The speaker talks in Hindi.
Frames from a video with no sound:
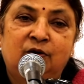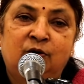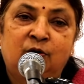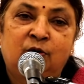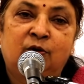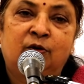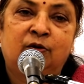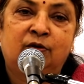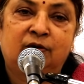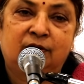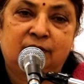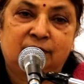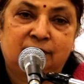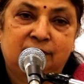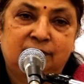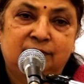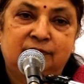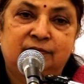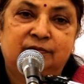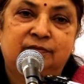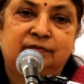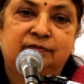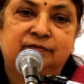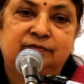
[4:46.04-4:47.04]
और
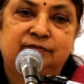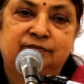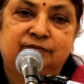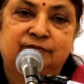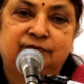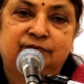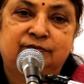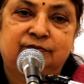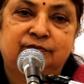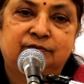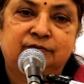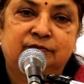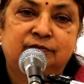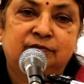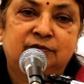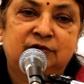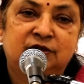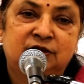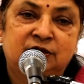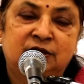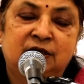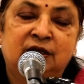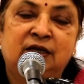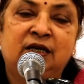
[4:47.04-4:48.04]

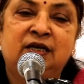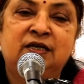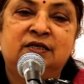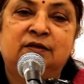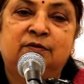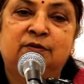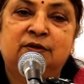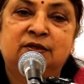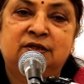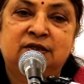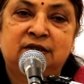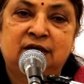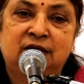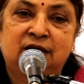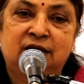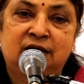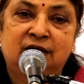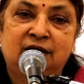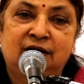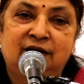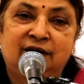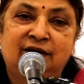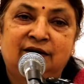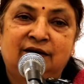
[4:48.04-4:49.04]
शरीर समझता
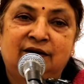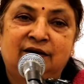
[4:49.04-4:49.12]
था